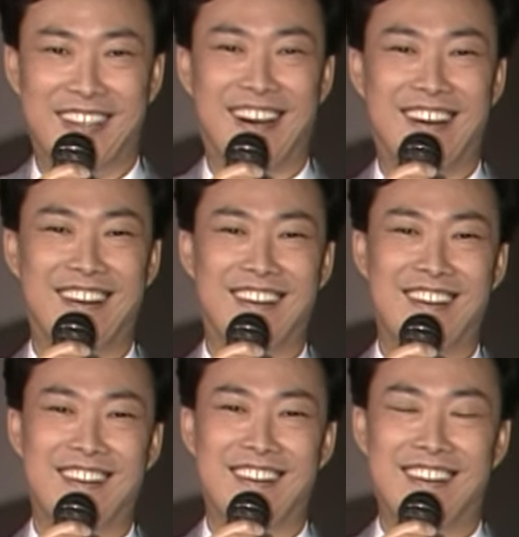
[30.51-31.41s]

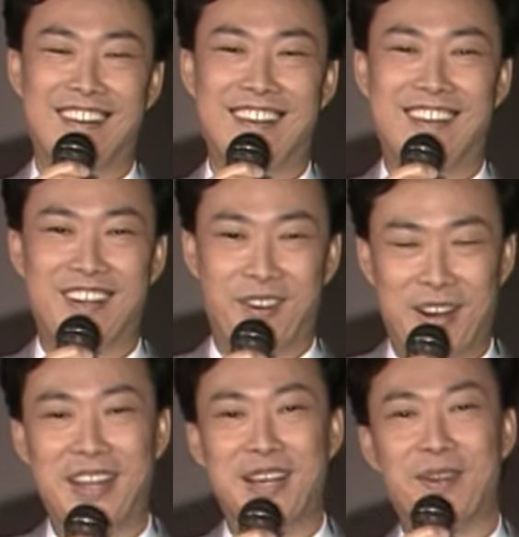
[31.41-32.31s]
她。”
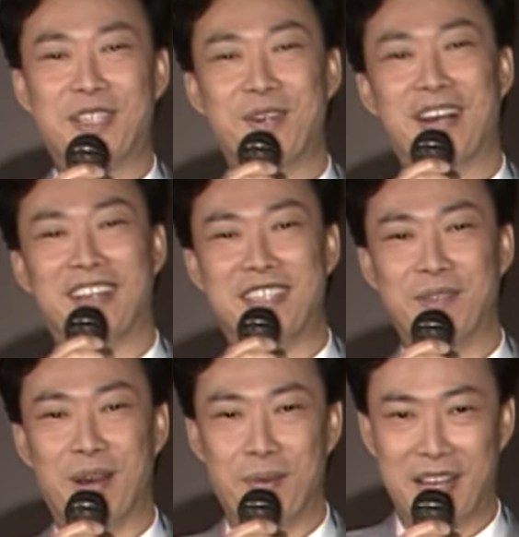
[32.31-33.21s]
欢迎各位收看今
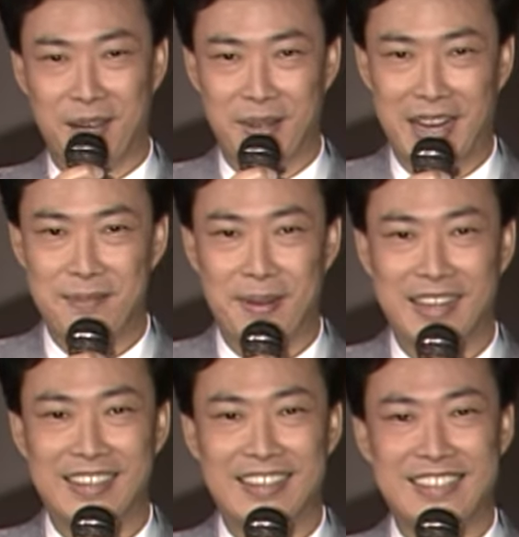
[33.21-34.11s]
晚为各位安排
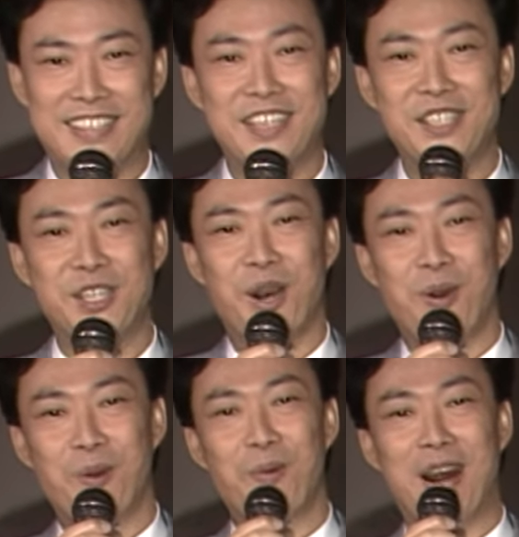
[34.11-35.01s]
的《今宵
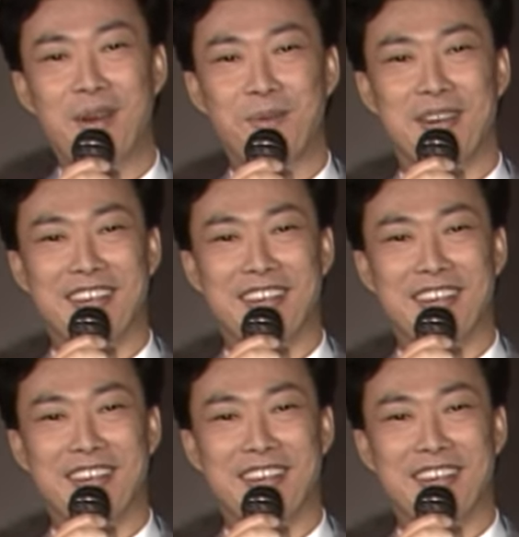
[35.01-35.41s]
花月